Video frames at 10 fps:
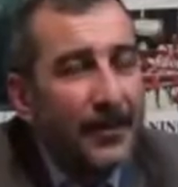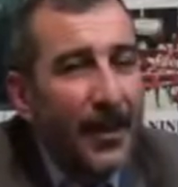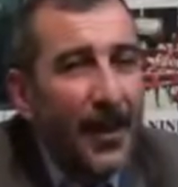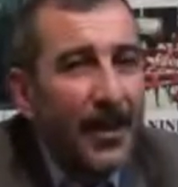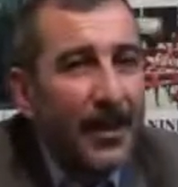
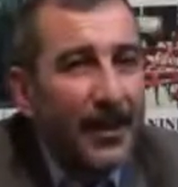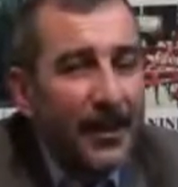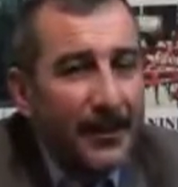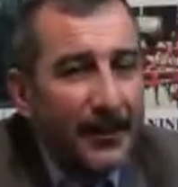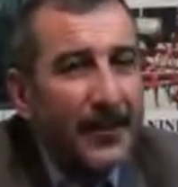İsimlerini
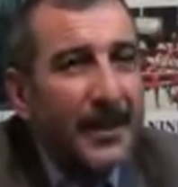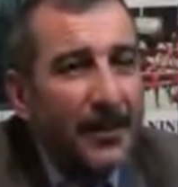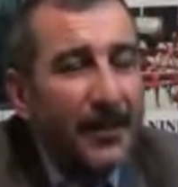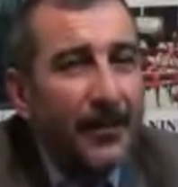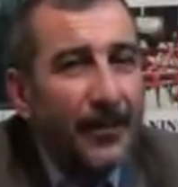başlıktan
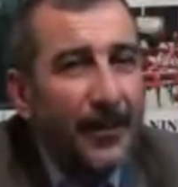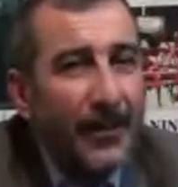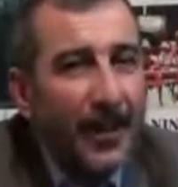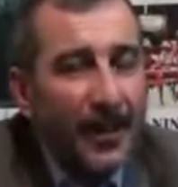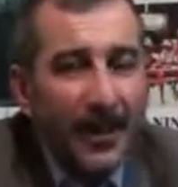evet. alalım mı
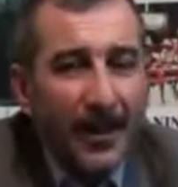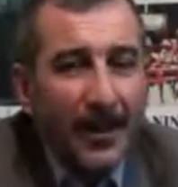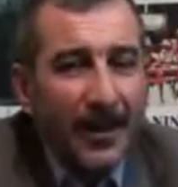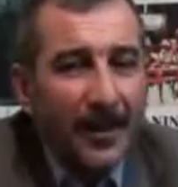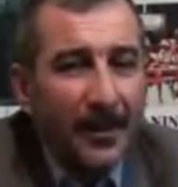sizden?
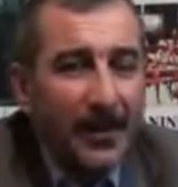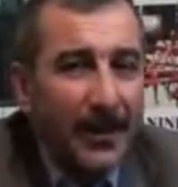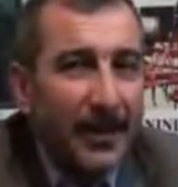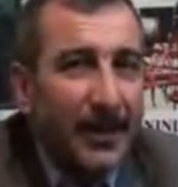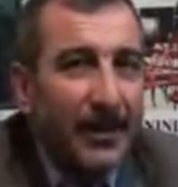Şimdi
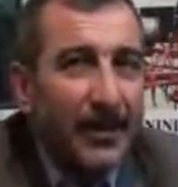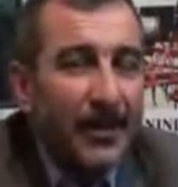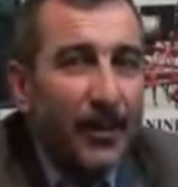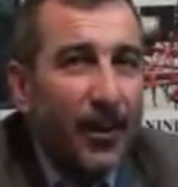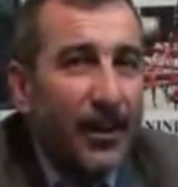e,
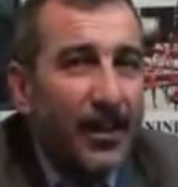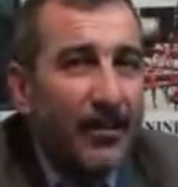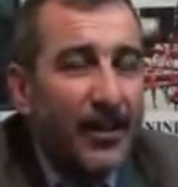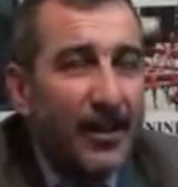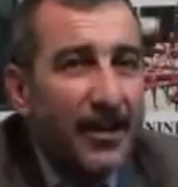bizim
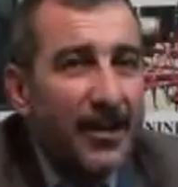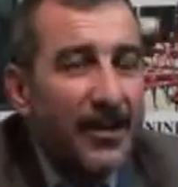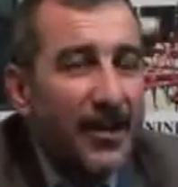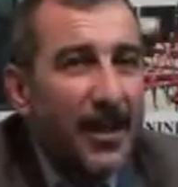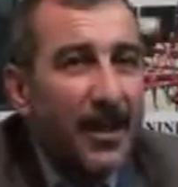ürettiğimiz
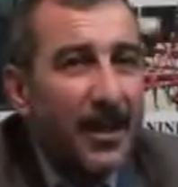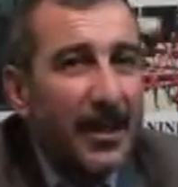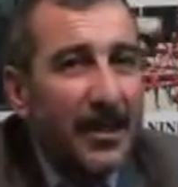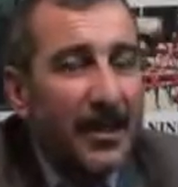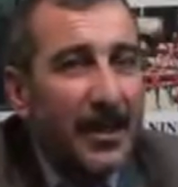e, zirai
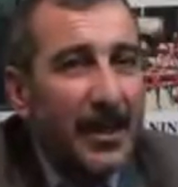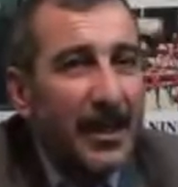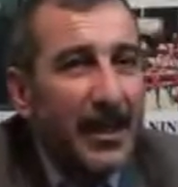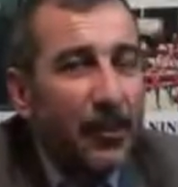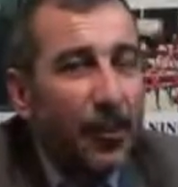aletleri
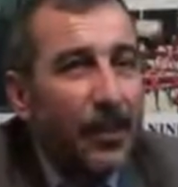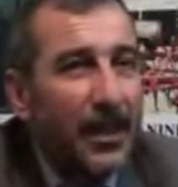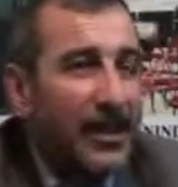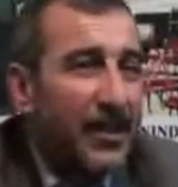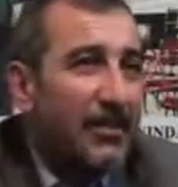genelde
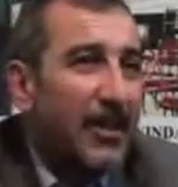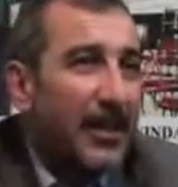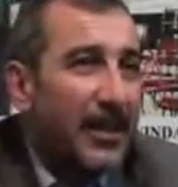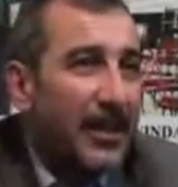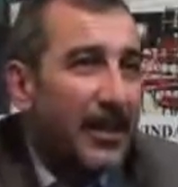toprak işleme
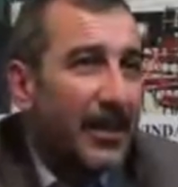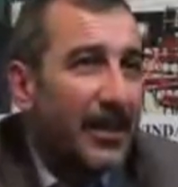aletleri.